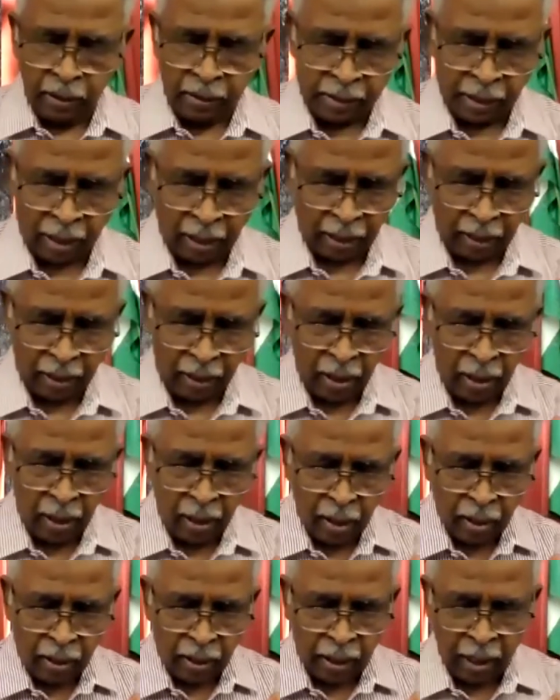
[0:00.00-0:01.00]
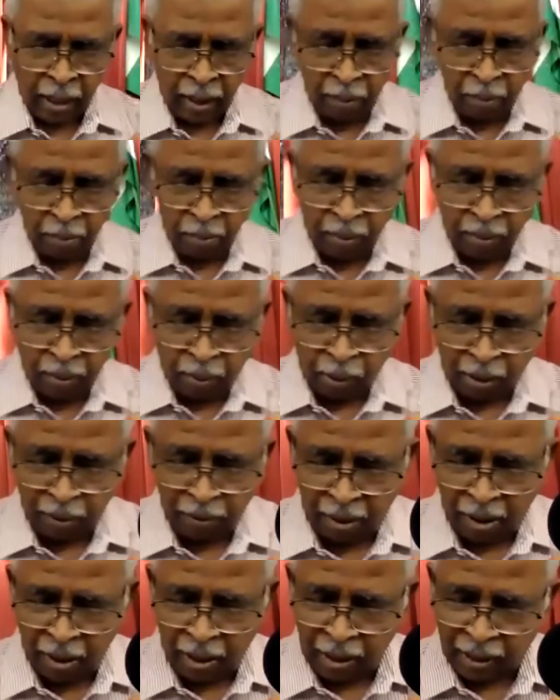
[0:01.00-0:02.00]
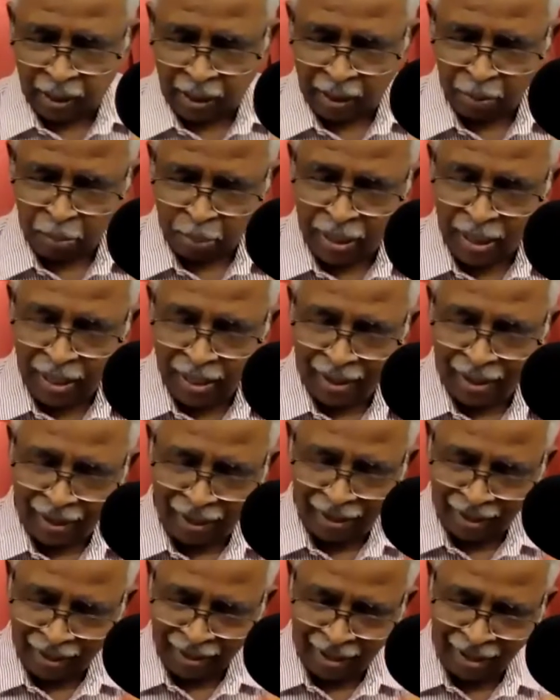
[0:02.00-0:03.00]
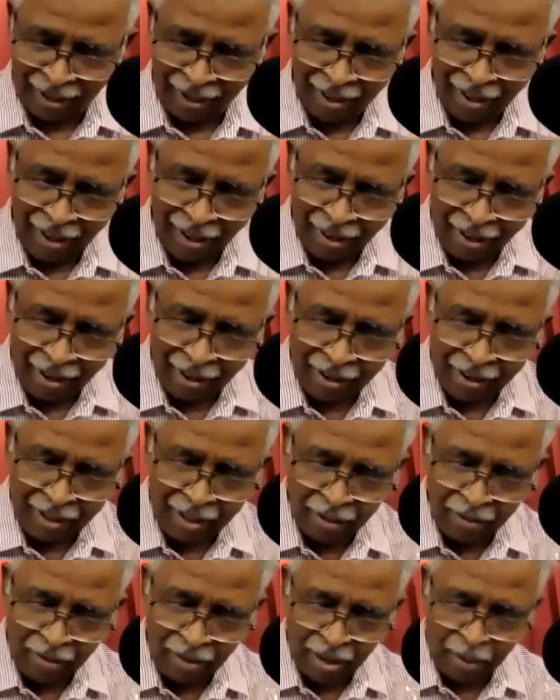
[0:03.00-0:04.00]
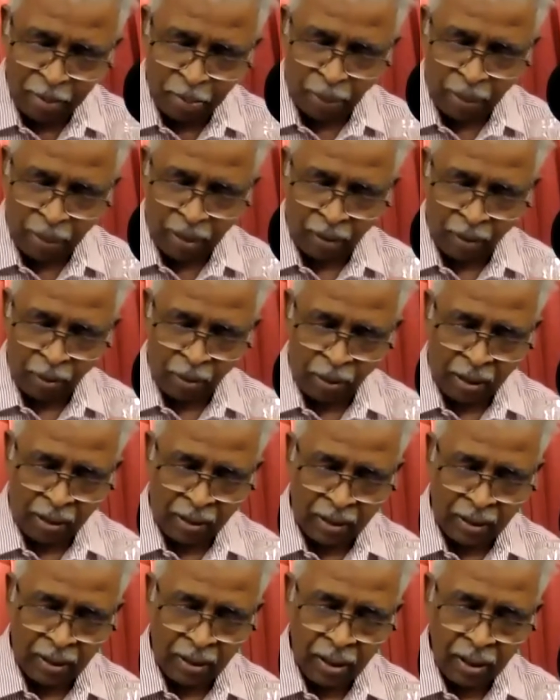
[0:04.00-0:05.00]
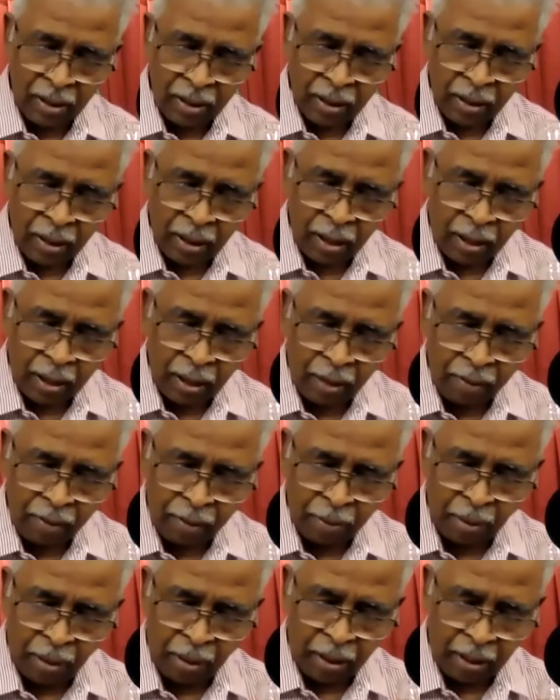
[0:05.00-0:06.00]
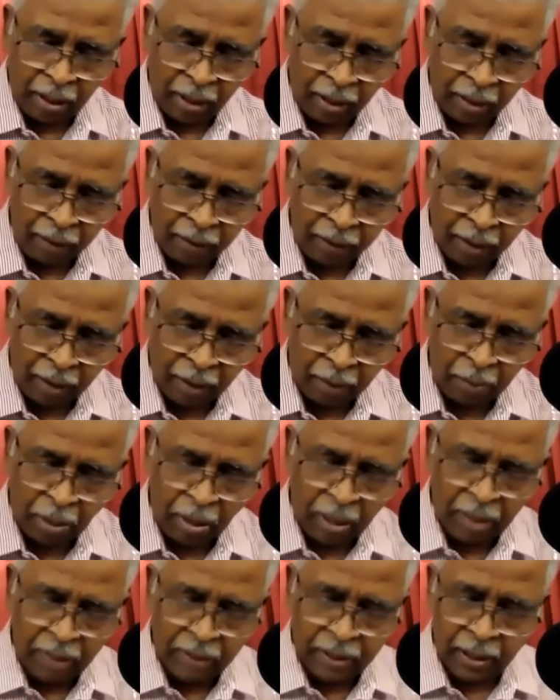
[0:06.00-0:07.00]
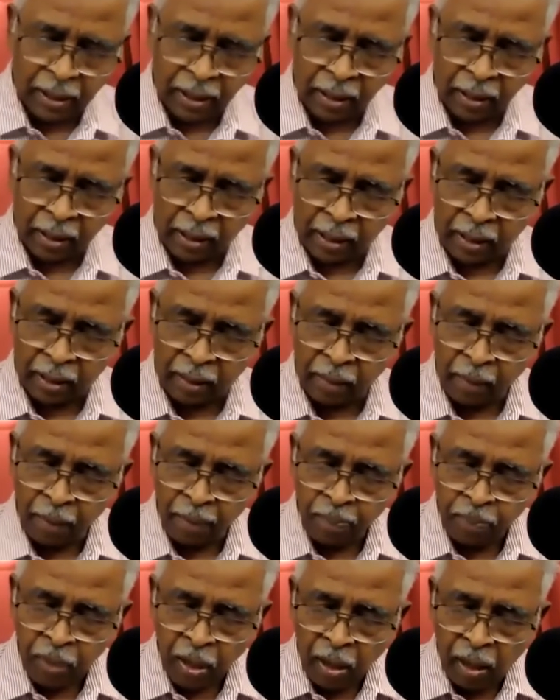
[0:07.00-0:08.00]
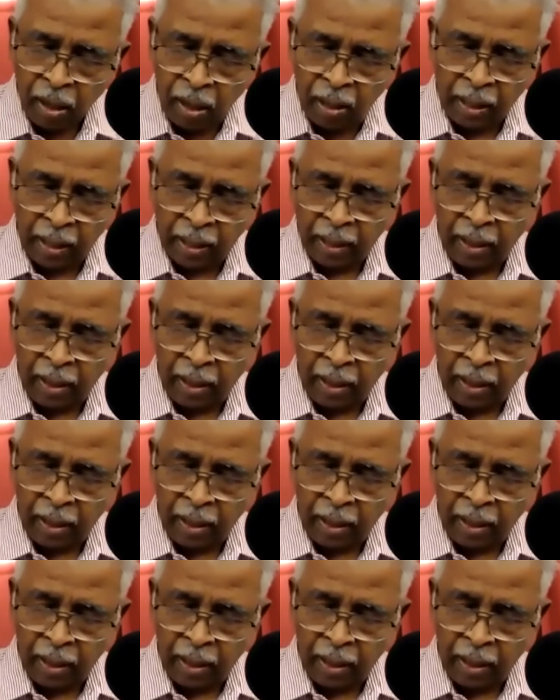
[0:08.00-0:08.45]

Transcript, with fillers: சரி நேரம் குறைவாக இருக்கிறபடியால் நான் டிவியேட் பண்ணக்கூடாது கவனமாக வேகமாக செல்லுகிறேன் ஆக